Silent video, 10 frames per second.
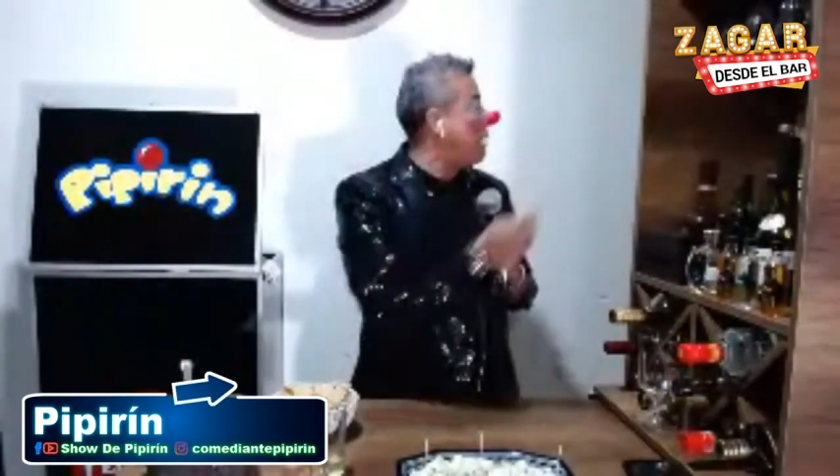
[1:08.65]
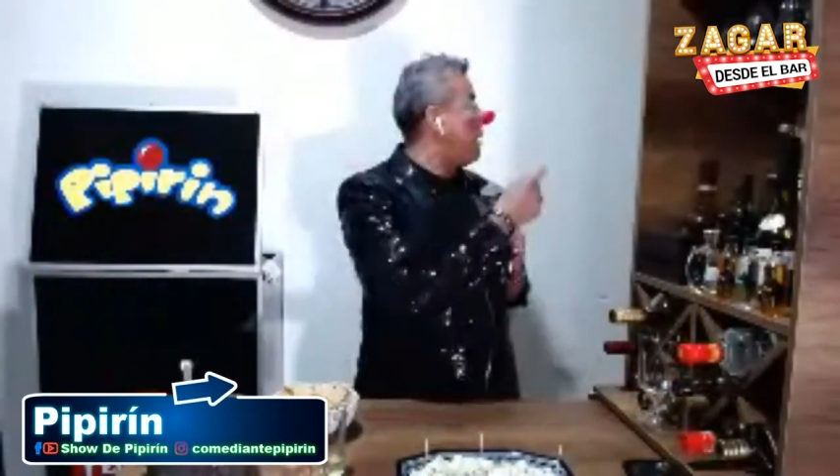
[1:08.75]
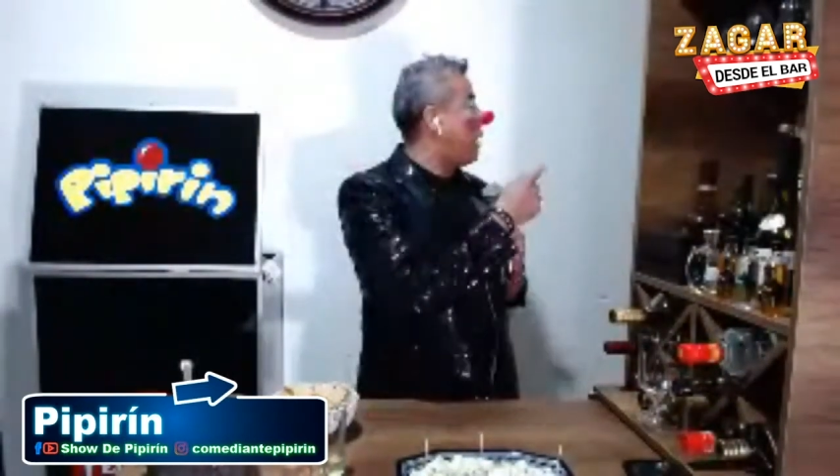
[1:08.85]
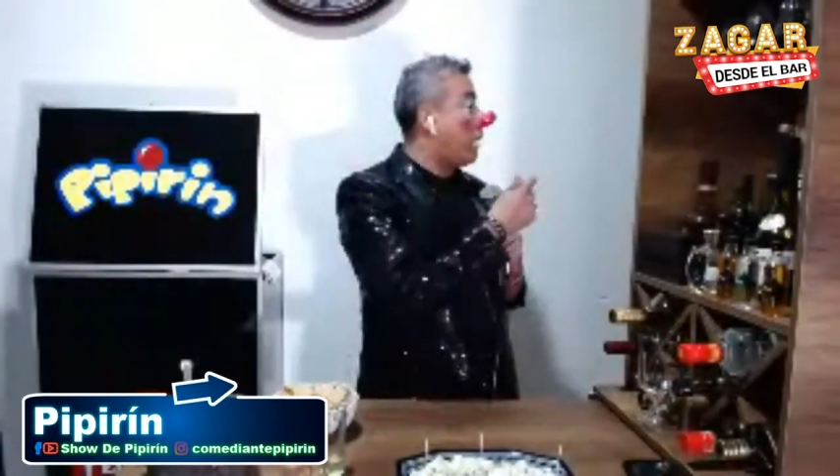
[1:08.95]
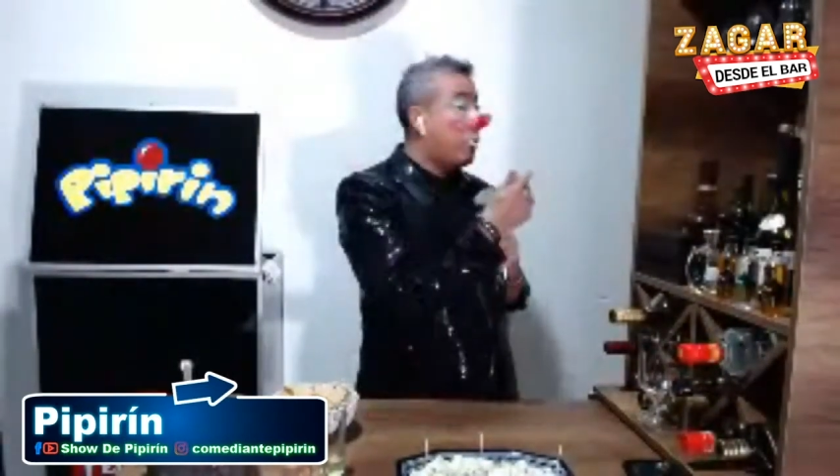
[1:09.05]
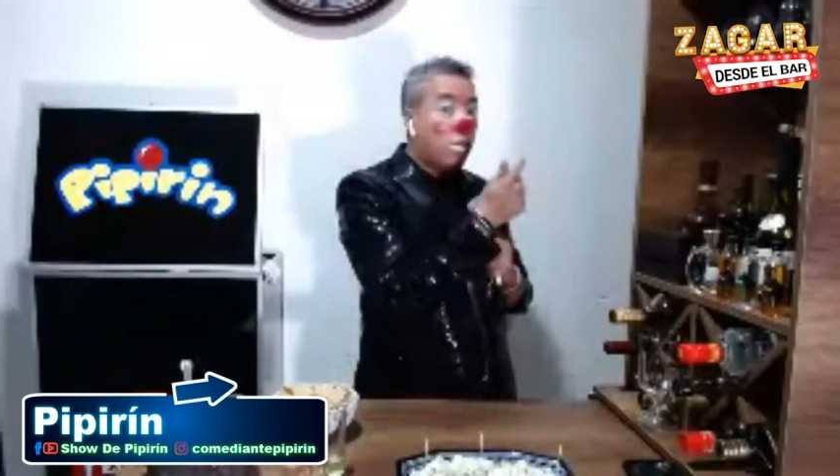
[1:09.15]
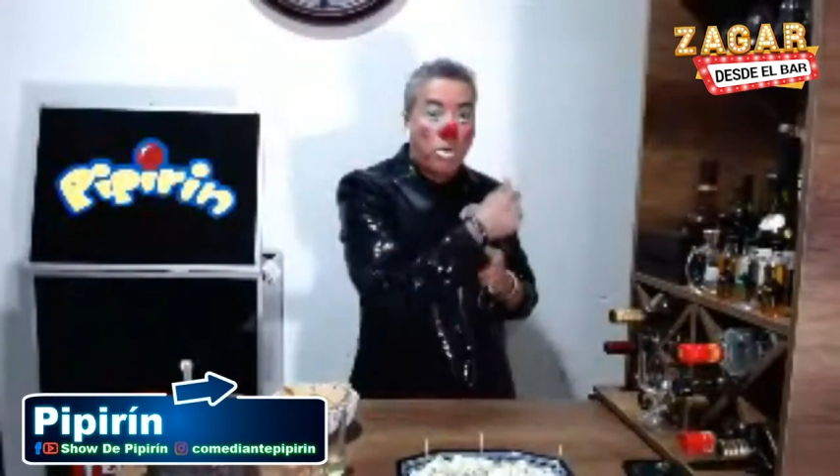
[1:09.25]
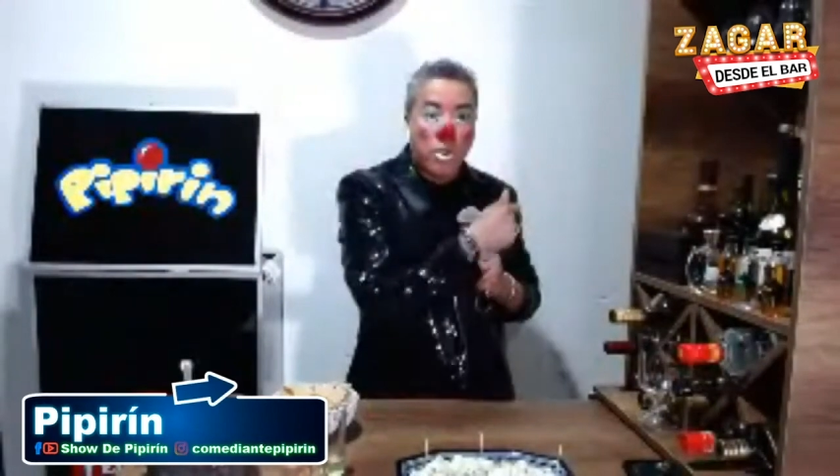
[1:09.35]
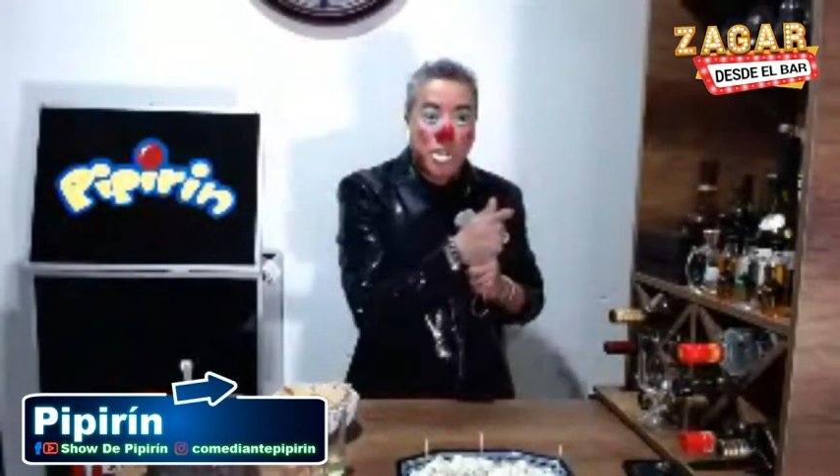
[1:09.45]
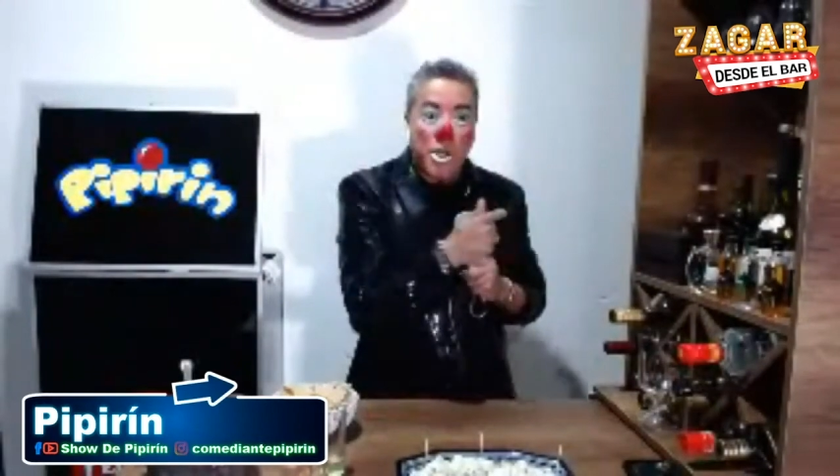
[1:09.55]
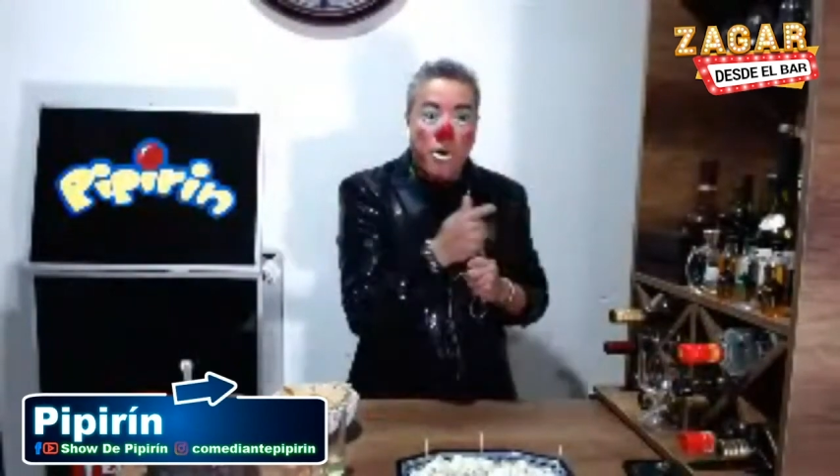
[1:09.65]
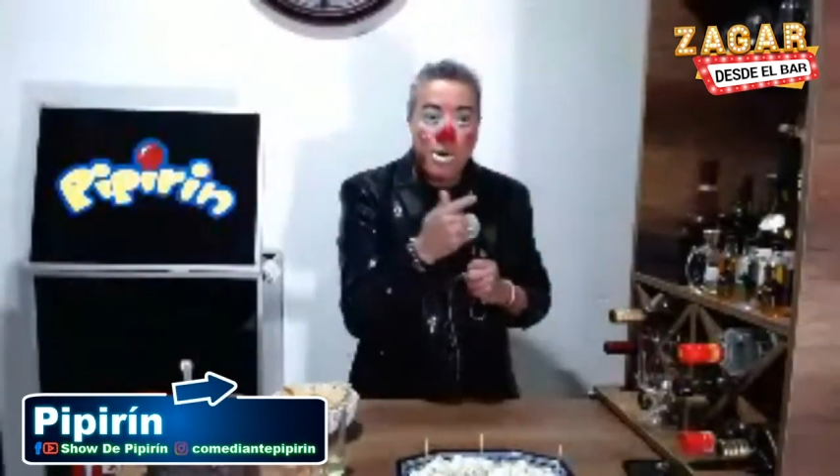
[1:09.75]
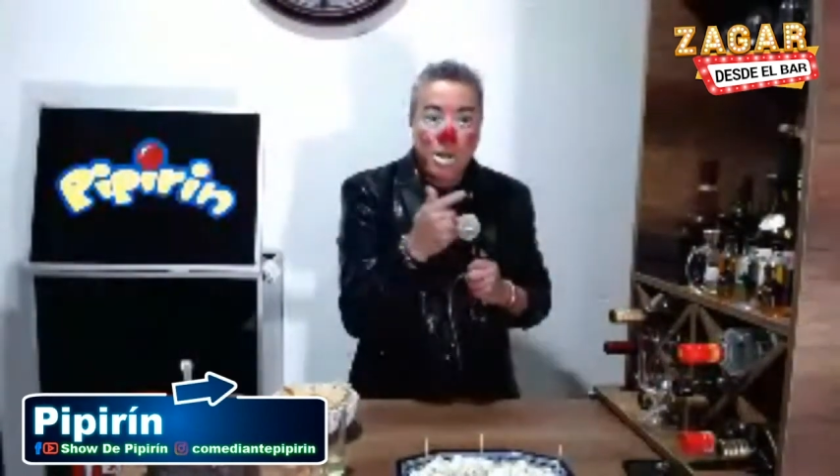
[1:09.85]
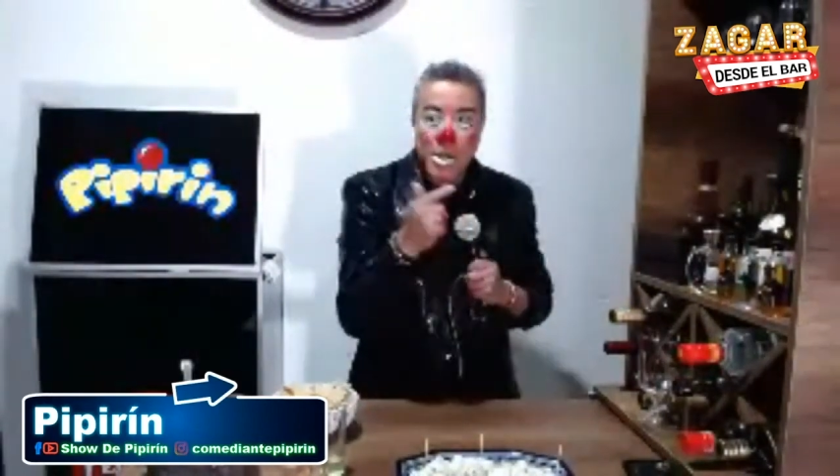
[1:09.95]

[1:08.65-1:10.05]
Y cuando volteó,